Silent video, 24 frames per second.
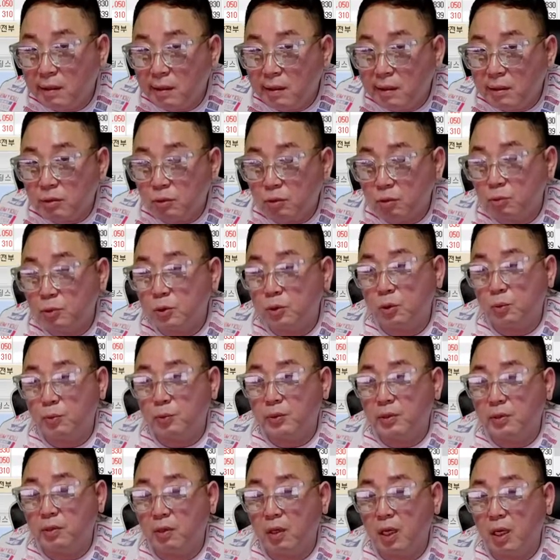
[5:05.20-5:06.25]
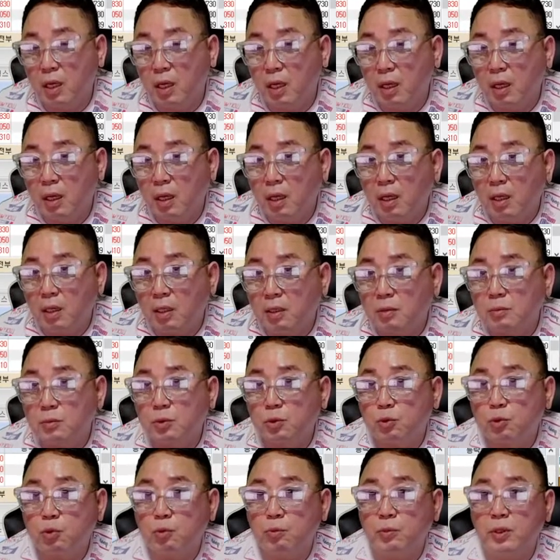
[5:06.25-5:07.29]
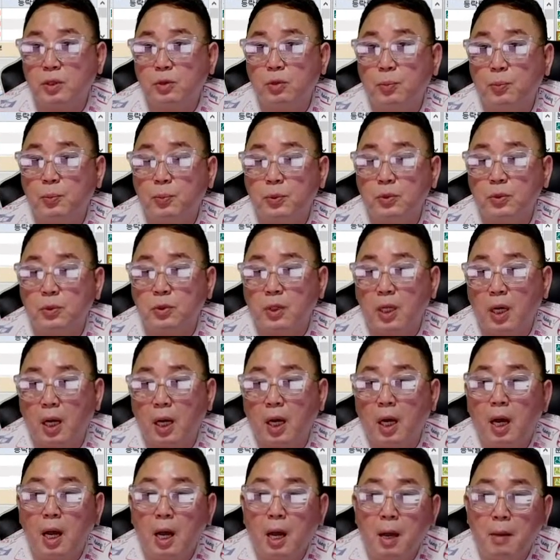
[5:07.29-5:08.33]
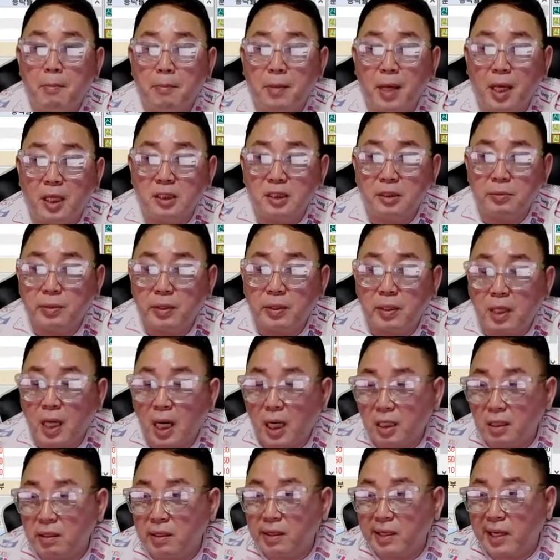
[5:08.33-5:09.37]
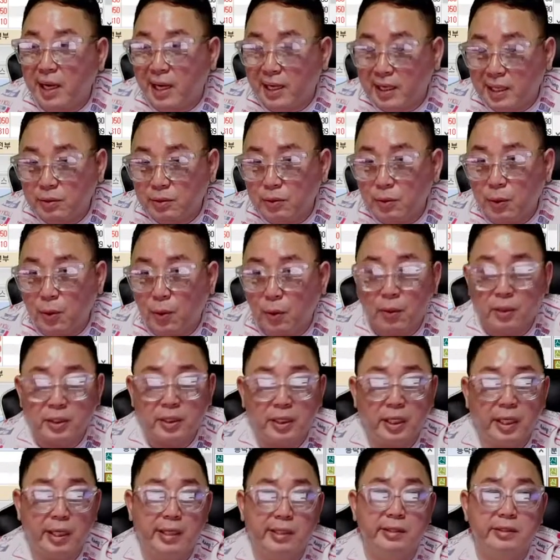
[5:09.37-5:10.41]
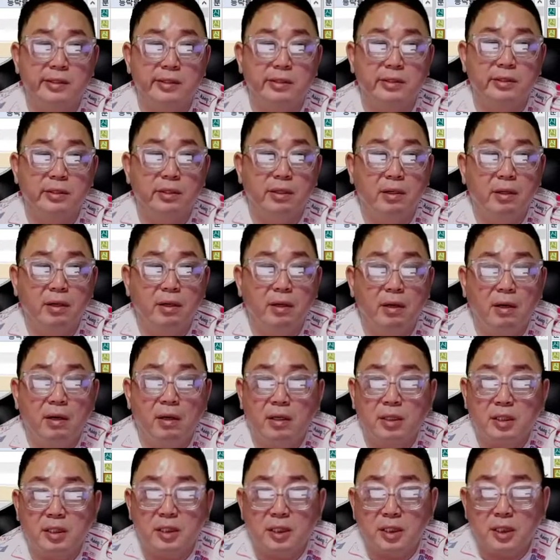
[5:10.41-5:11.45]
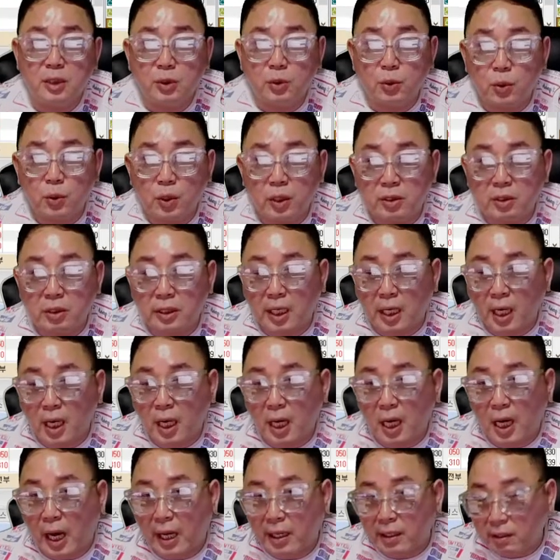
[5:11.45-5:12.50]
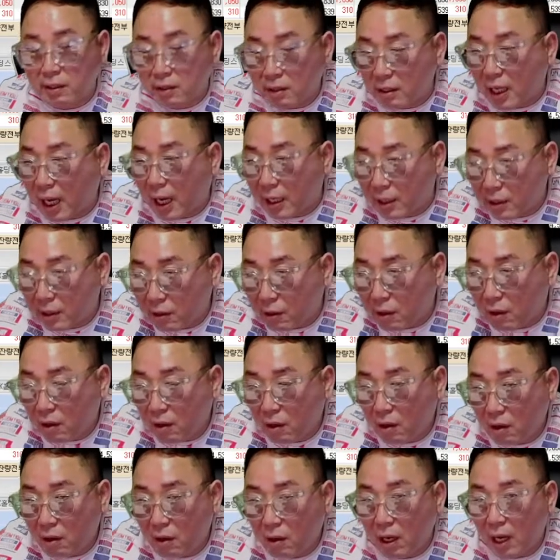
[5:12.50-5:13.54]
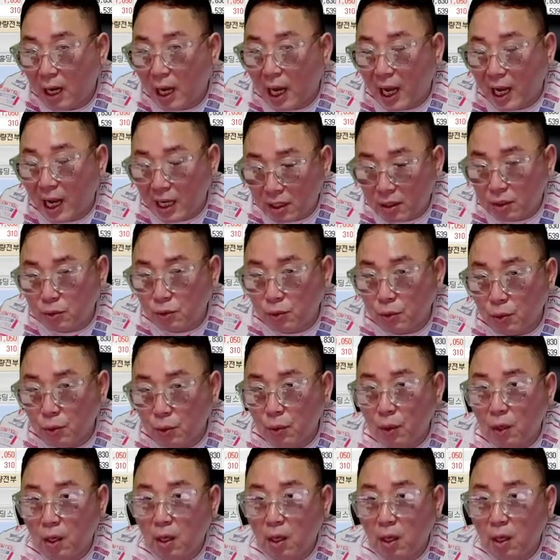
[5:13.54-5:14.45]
투미소프트가. 그러면 투미소프트가 매집을 하는 걸 알아도, 예를 들어서 이쪽에서 내가 가는 걸 알아도